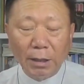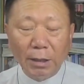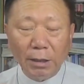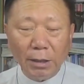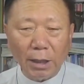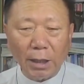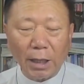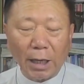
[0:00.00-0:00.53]

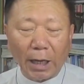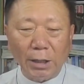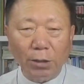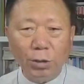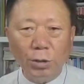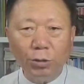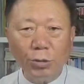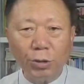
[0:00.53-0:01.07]
예,
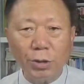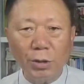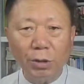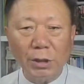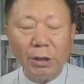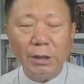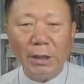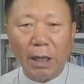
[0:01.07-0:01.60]
가르쳐 주신
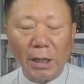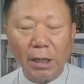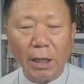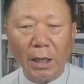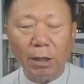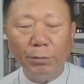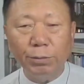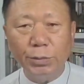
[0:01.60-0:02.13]
것을
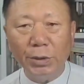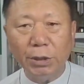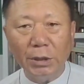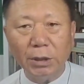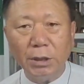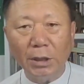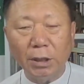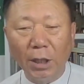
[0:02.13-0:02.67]
얘기한 것
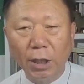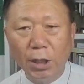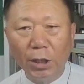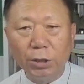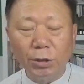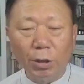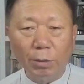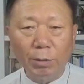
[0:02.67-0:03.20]
뿐이지
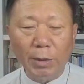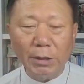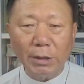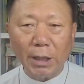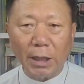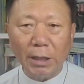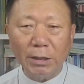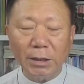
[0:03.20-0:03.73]
정말
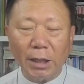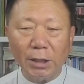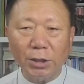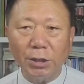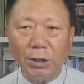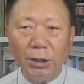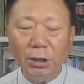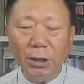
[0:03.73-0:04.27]
자기
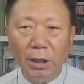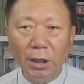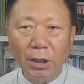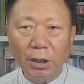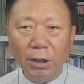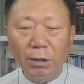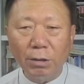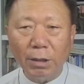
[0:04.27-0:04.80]
자신이
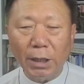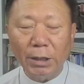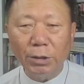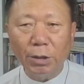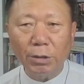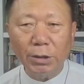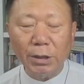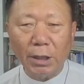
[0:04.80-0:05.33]

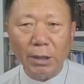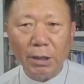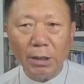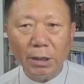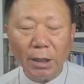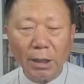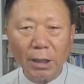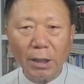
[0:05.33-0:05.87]
그러한
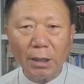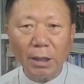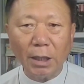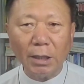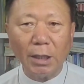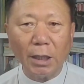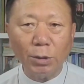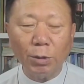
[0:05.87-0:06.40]
역사를
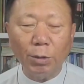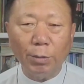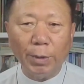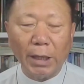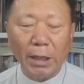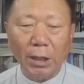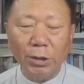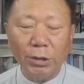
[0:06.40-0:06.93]
깨닫고
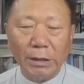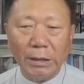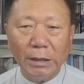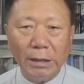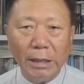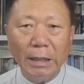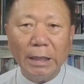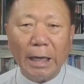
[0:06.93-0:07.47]
말한
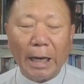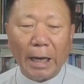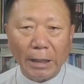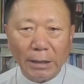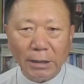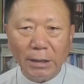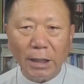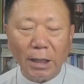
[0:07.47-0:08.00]
것은
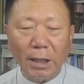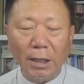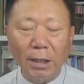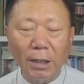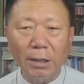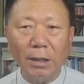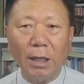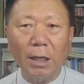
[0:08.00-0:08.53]
아니다.
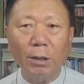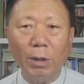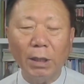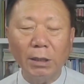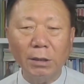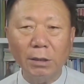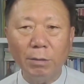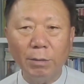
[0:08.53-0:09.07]
라고
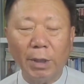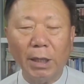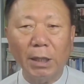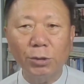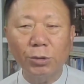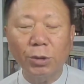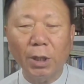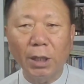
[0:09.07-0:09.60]
하는 걸
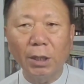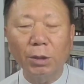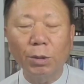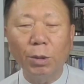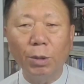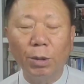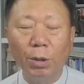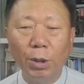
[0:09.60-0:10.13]
말할 수가
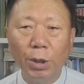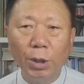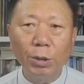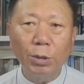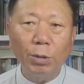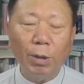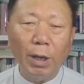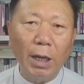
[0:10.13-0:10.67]
있고
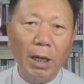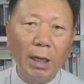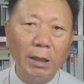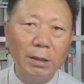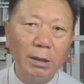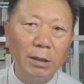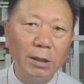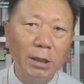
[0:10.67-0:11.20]
또 한
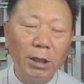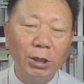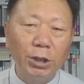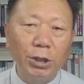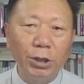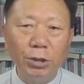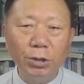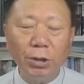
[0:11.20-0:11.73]
가지는
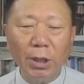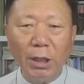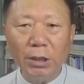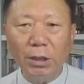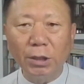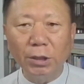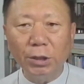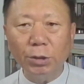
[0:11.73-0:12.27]

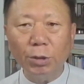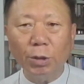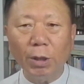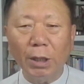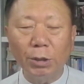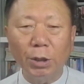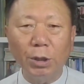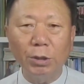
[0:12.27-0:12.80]
진정한
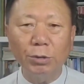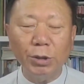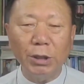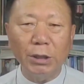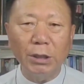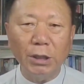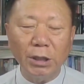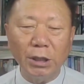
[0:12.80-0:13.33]
그리스도가 될 수
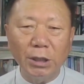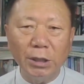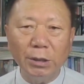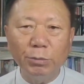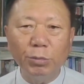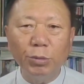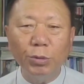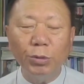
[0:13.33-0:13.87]
있는
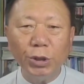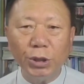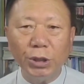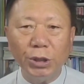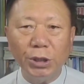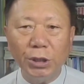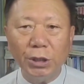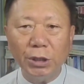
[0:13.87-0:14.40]
길이
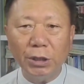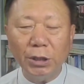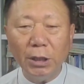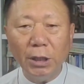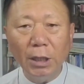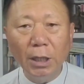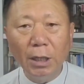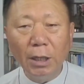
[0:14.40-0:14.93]

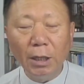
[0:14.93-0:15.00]
무엇인지를